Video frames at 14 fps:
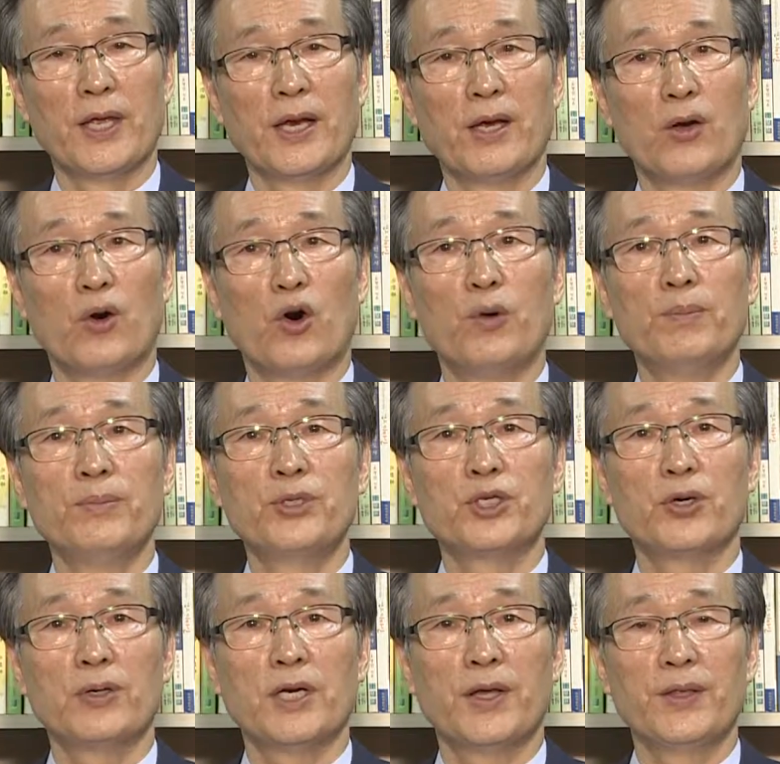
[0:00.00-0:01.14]
데나
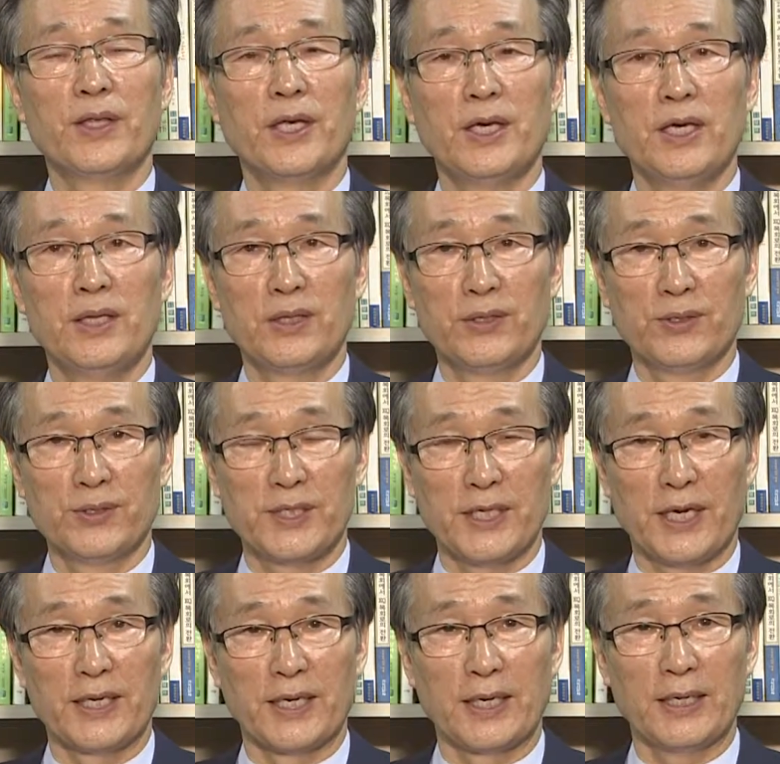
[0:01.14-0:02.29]
엄청난 데 있는 것이
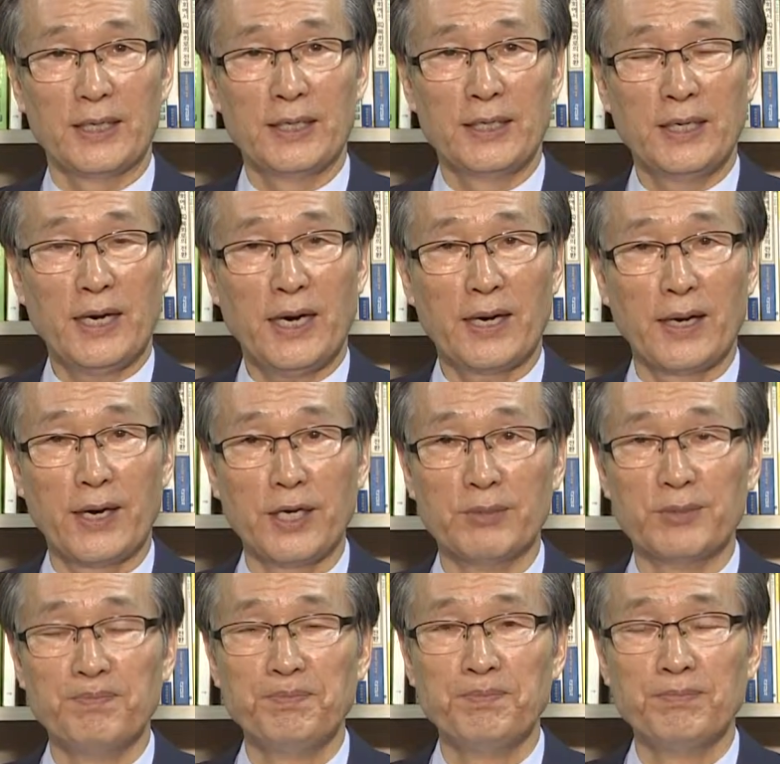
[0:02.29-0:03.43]
아니라
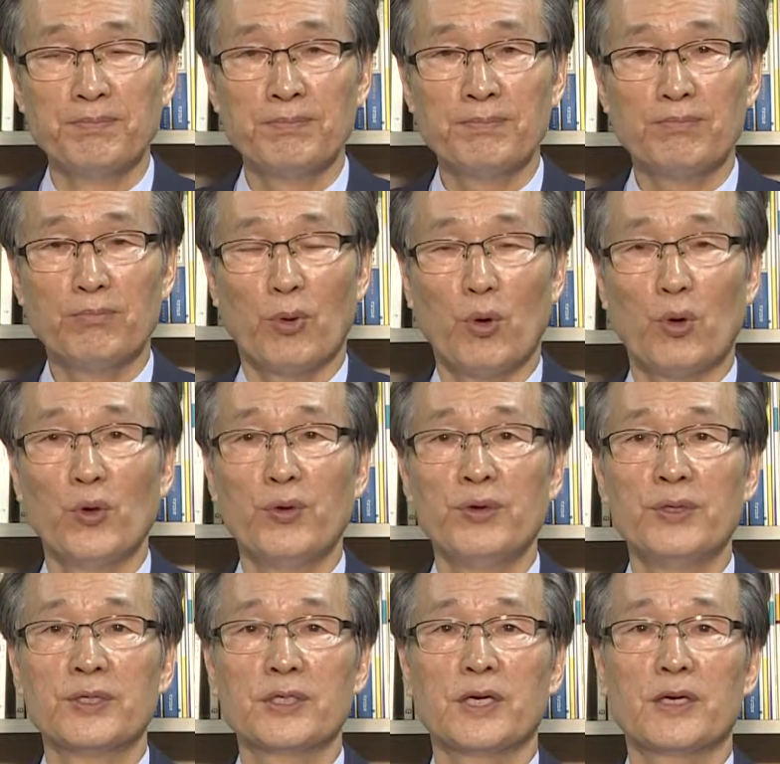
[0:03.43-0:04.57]
하나님은
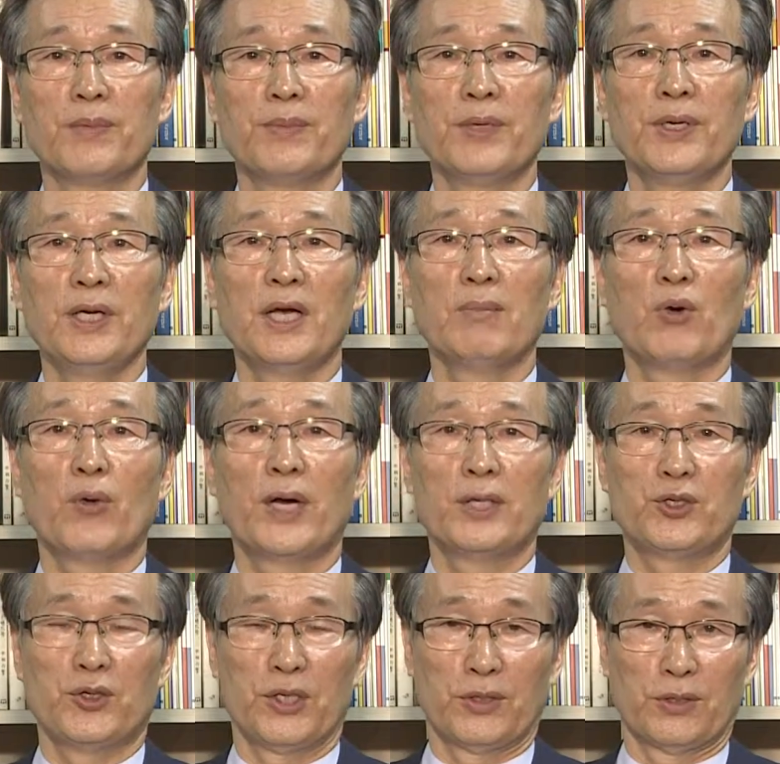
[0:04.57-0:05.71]
모든 사람들이 행복할
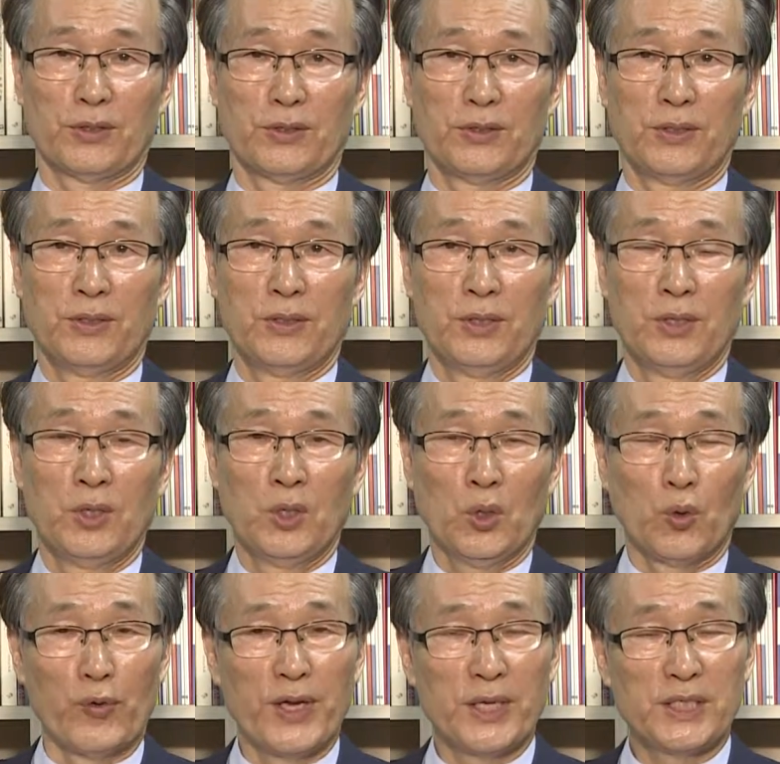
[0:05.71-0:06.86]
수 있도록
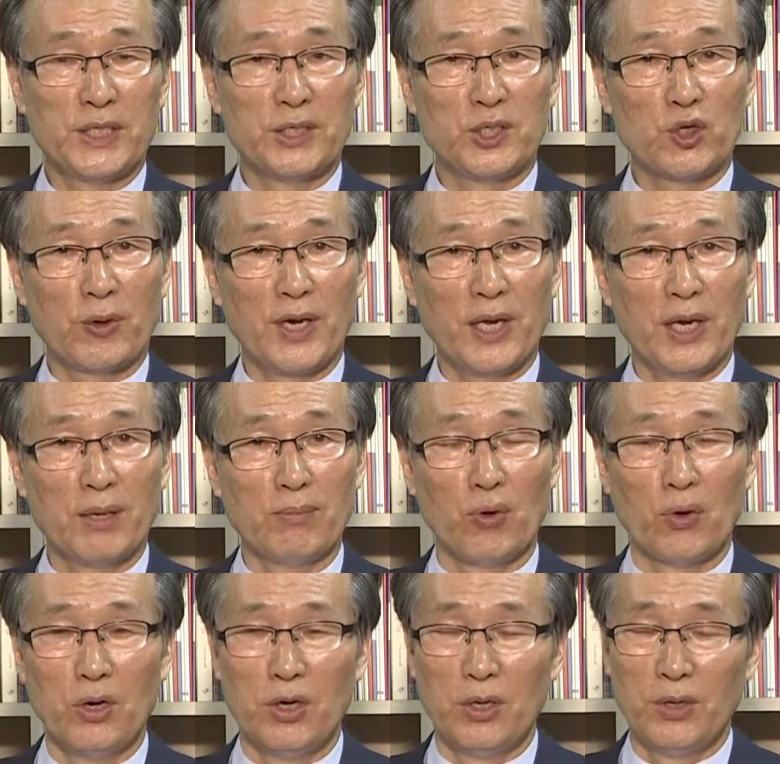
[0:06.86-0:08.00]
우리의 진정한
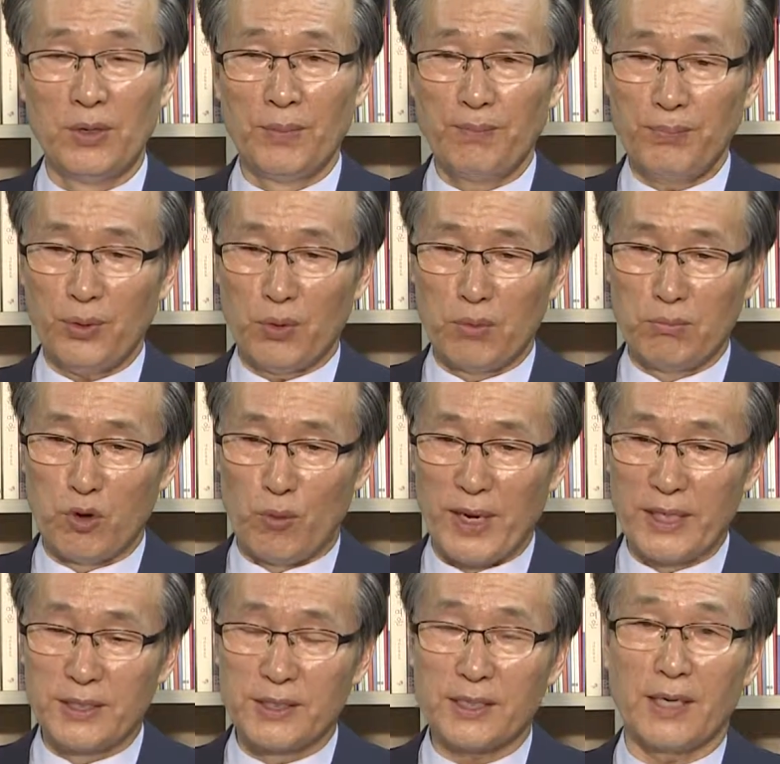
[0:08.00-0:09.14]
행복을
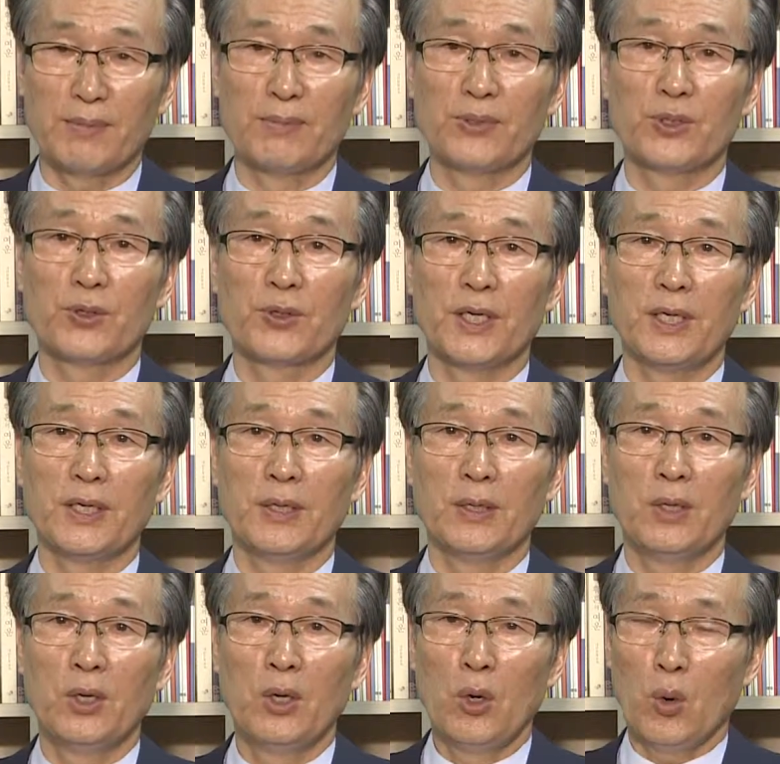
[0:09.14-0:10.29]
평범한 삶 속에
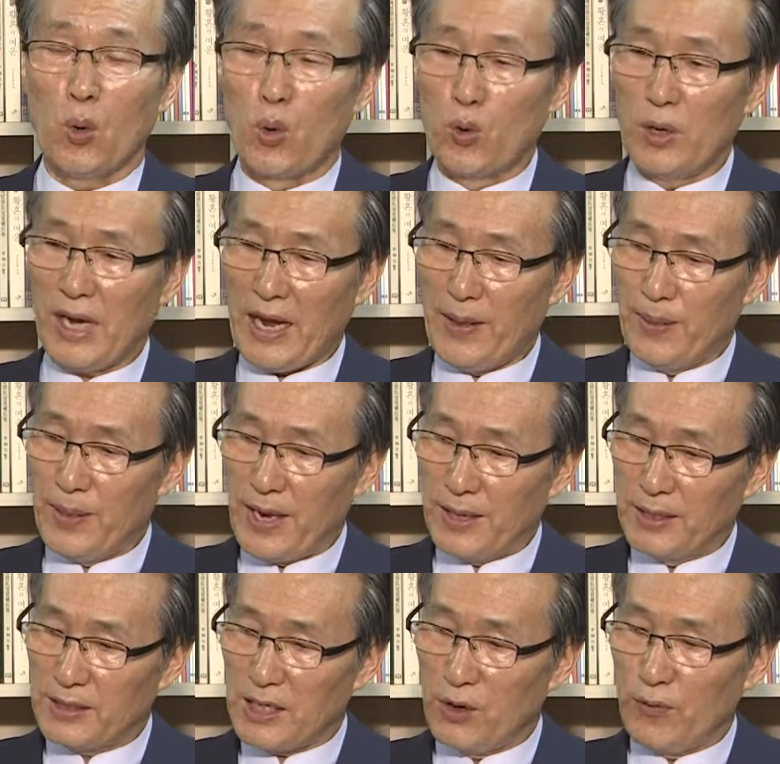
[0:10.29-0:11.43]
오늘
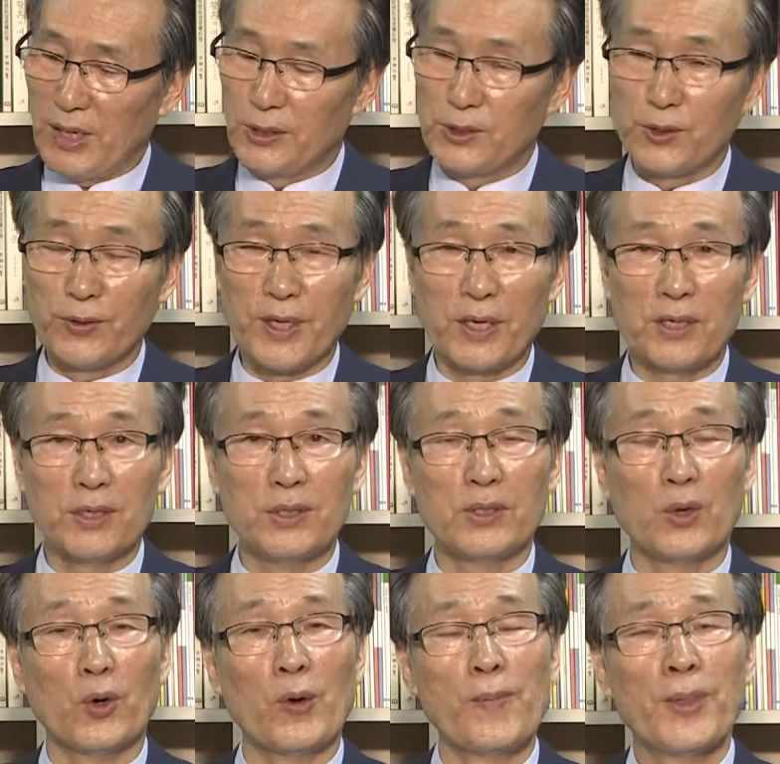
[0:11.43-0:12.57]
한날의 생활 속에
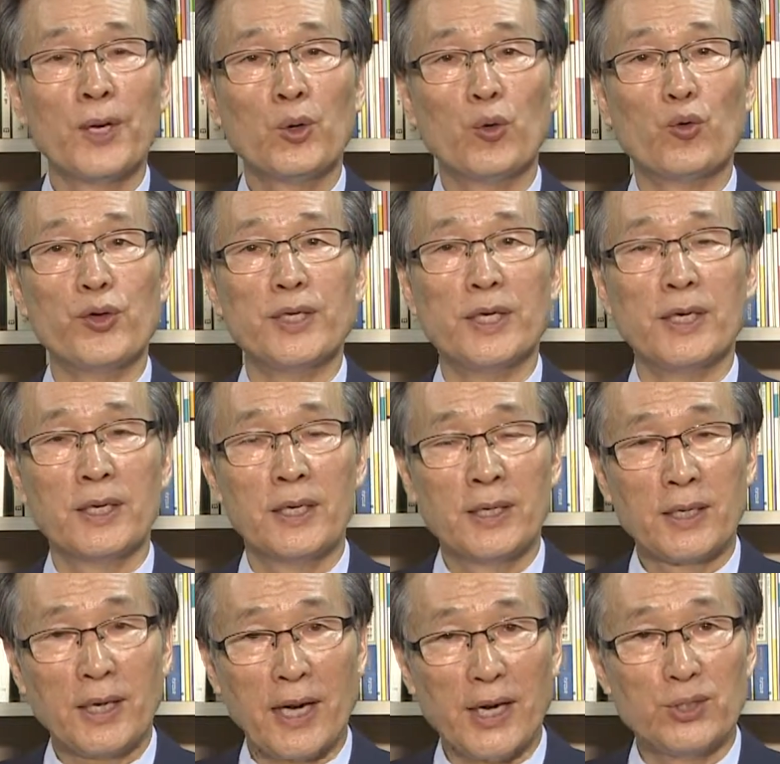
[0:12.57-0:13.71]
그리고 우리의
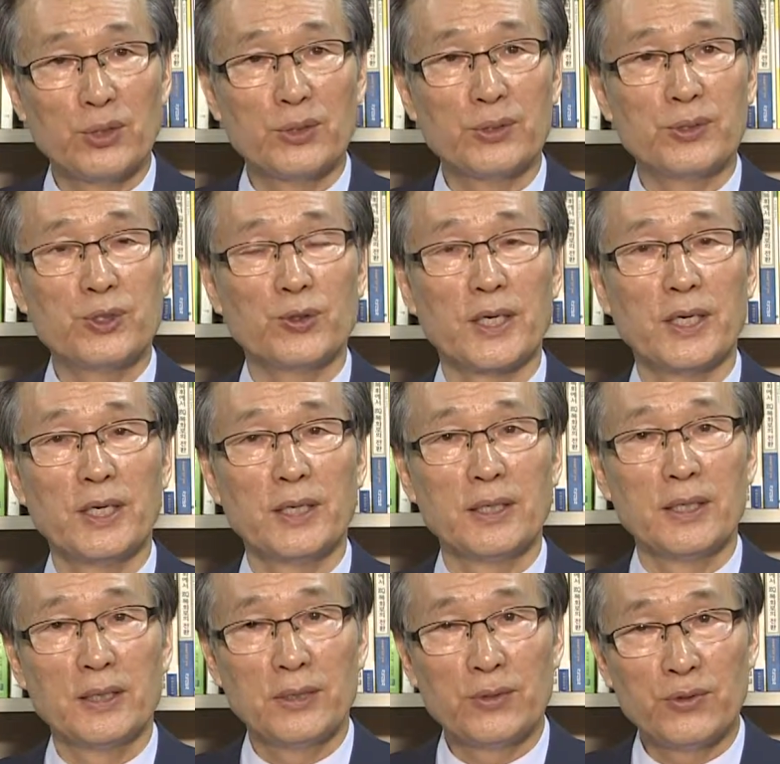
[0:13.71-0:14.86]
가정 속에
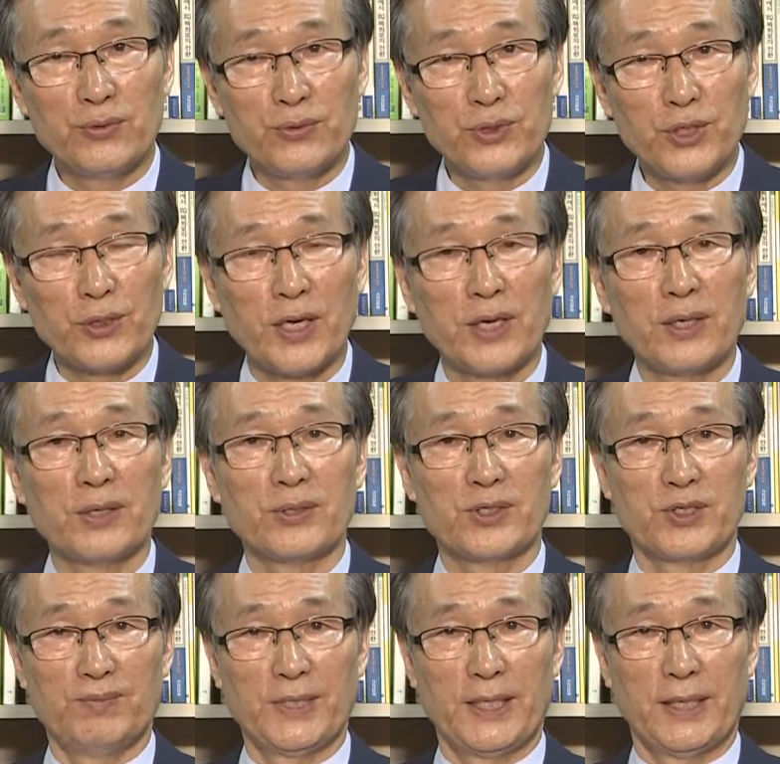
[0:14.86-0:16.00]
두셨다는
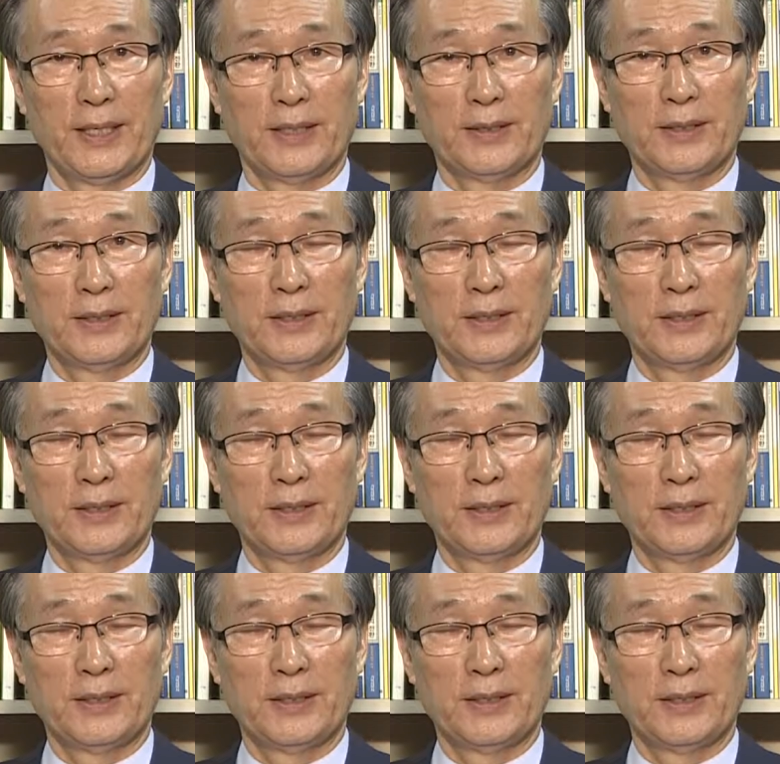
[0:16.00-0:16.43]
것입니다.